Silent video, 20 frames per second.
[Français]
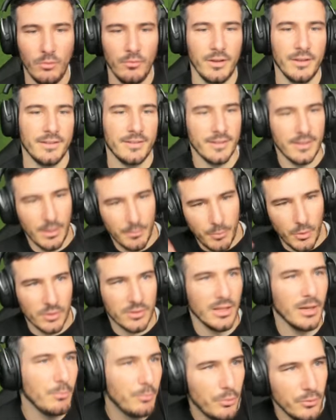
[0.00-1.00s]
on va essayer
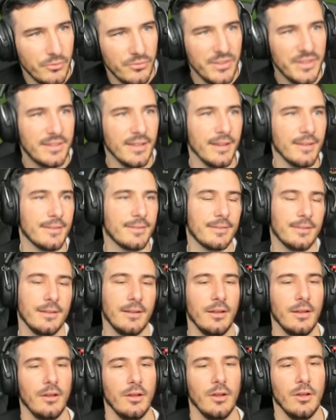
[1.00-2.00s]
d'apporter un peu de vitesse.
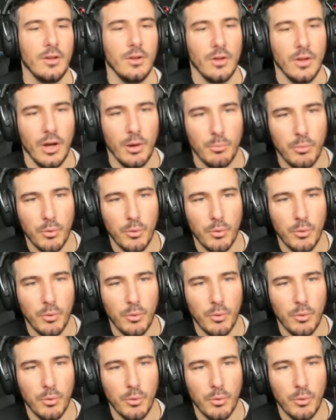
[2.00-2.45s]
Un